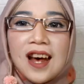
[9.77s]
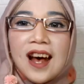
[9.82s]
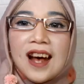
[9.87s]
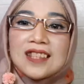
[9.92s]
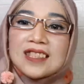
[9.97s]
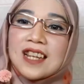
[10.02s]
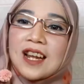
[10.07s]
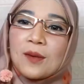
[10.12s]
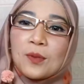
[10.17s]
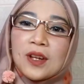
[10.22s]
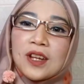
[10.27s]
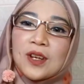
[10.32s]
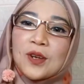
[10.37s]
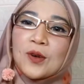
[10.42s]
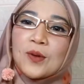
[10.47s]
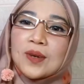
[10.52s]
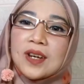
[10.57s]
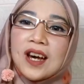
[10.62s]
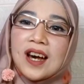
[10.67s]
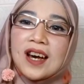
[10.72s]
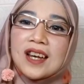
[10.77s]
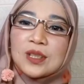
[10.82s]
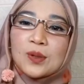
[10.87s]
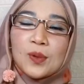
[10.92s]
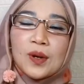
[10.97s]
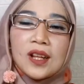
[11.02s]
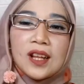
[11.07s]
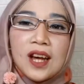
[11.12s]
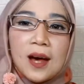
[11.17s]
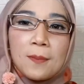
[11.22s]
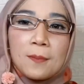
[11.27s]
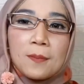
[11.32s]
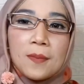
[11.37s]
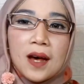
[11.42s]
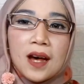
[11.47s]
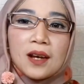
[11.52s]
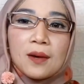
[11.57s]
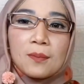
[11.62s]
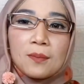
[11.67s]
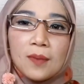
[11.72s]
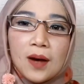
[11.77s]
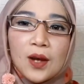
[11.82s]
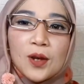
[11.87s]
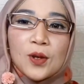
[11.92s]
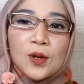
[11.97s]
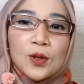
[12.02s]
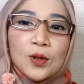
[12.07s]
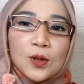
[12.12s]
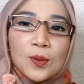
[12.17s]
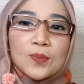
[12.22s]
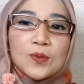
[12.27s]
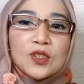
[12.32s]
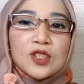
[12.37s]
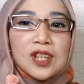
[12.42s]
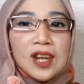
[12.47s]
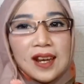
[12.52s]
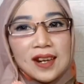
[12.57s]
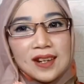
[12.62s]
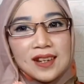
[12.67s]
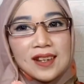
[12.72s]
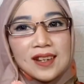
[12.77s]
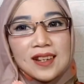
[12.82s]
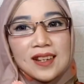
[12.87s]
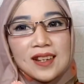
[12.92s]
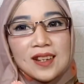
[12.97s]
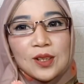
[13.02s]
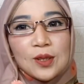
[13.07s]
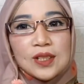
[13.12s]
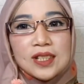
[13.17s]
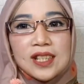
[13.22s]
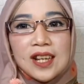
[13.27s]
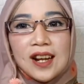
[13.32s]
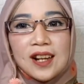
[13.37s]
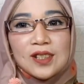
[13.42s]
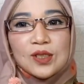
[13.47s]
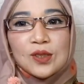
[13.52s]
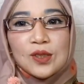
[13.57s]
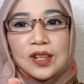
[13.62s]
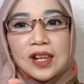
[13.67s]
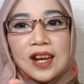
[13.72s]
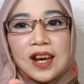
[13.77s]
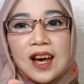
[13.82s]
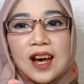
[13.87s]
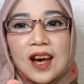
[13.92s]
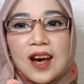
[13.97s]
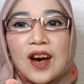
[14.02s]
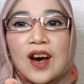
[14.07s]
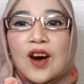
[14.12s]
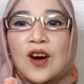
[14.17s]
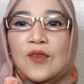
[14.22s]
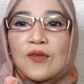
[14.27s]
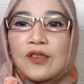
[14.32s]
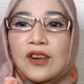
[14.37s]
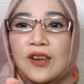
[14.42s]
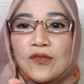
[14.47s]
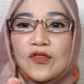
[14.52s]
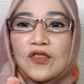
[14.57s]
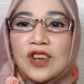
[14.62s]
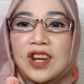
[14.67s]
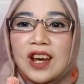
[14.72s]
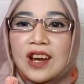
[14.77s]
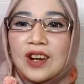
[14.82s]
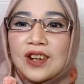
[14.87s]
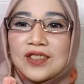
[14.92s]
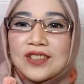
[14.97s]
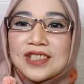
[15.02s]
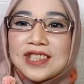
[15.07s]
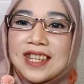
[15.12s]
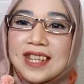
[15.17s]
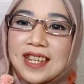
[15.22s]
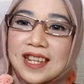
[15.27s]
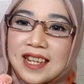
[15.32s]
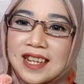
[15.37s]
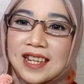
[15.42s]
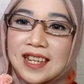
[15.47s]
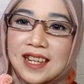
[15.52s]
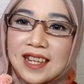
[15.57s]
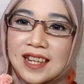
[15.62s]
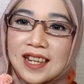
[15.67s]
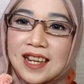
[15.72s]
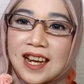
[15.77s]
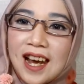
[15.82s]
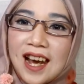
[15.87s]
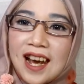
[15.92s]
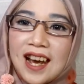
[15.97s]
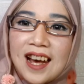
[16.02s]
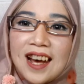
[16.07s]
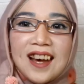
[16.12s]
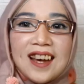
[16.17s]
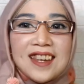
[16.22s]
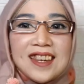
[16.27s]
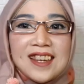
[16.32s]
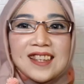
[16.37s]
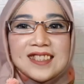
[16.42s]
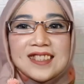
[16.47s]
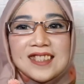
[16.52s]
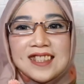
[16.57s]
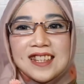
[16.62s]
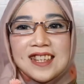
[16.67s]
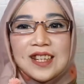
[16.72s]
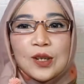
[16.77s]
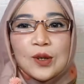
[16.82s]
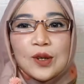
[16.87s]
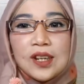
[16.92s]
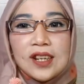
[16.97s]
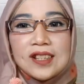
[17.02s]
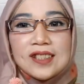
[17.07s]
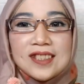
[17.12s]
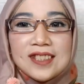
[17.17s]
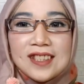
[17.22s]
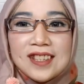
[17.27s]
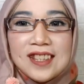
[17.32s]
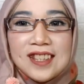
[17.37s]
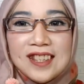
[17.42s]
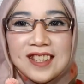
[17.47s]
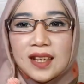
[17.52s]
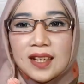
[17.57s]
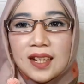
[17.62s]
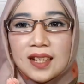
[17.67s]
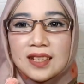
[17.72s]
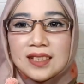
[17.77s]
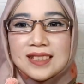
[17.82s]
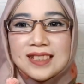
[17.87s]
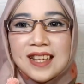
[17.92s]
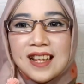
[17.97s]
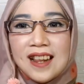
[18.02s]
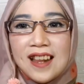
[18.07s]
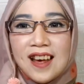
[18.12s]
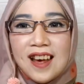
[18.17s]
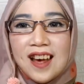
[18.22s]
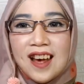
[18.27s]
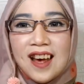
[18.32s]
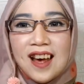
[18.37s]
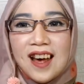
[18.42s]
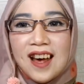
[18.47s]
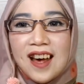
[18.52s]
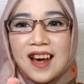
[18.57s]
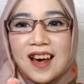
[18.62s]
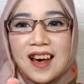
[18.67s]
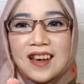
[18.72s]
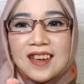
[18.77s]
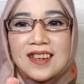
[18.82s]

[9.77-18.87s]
Assalamualaikum guys, welcome back my YouTube channel Lucy Al Surya, Previa Ruski. Yazi Indonesia kejela